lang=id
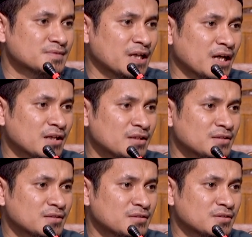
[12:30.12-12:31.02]

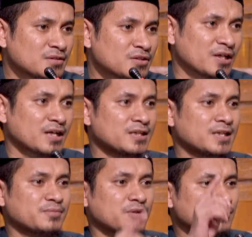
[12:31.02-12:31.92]
ya nggak
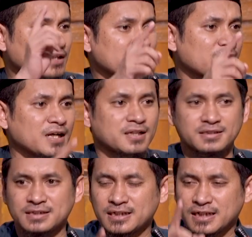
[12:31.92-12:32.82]
ngadap ke utara
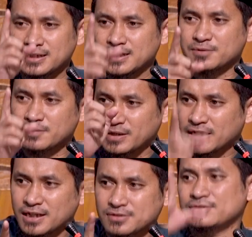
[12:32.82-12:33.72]
dia ngadap ke
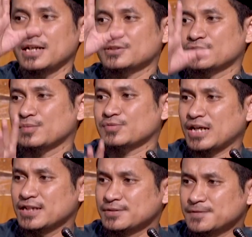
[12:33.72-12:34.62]
barat sudah cukup
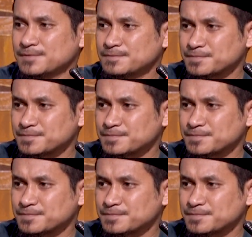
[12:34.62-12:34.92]
sah itu